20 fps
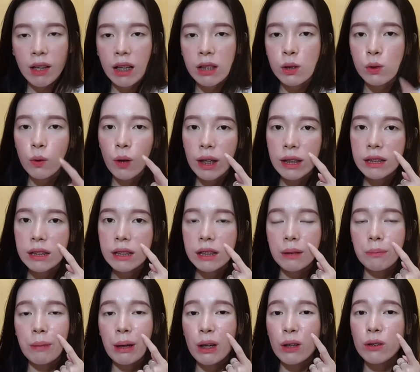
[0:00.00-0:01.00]
as you can
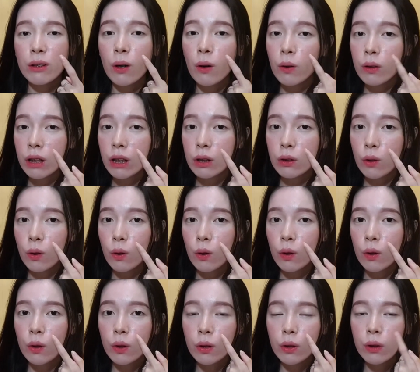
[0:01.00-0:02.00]
see, meron ako
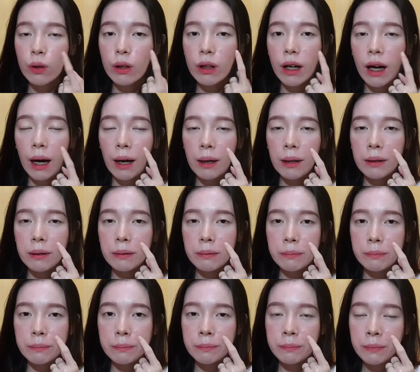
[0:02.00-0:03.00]
ditong,
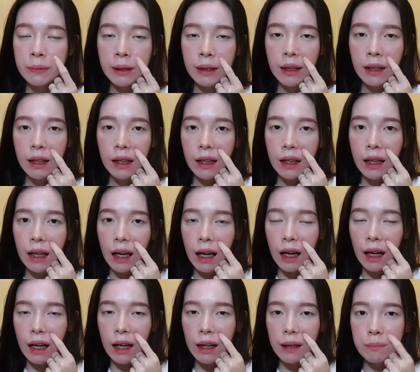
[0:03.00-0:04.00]
um,
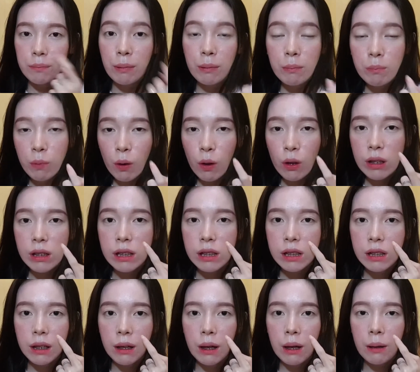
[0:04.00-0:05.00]

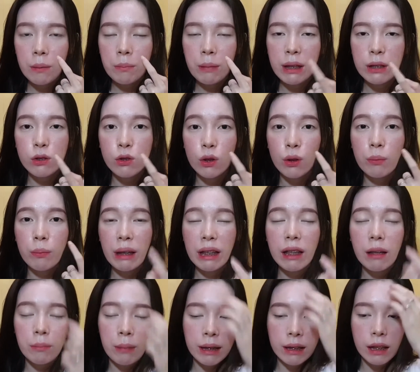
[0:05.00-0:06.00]
pimples na medyo may
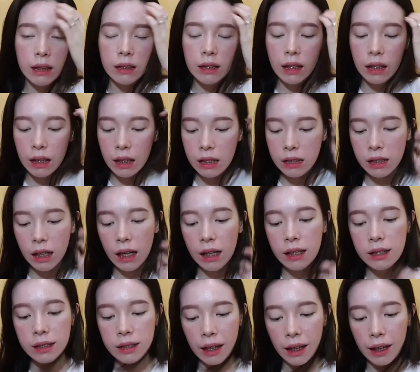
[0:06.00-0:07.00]
laman din talaga siya
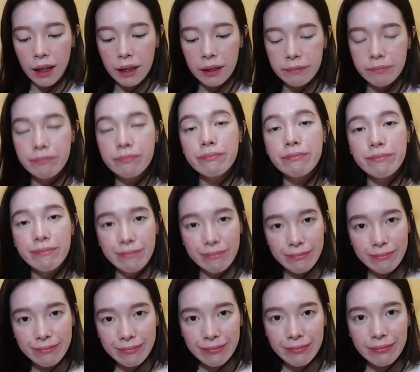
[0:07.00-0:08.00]
kasi
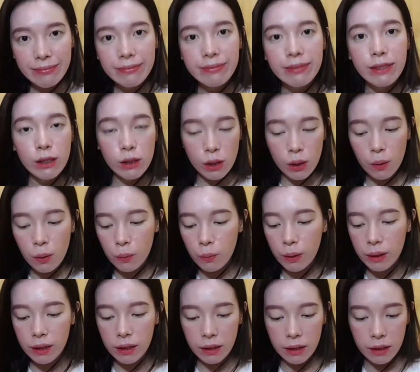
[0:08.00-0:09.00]
you know
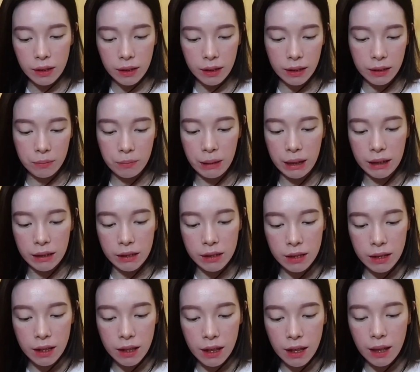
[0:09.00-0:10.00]
what it means.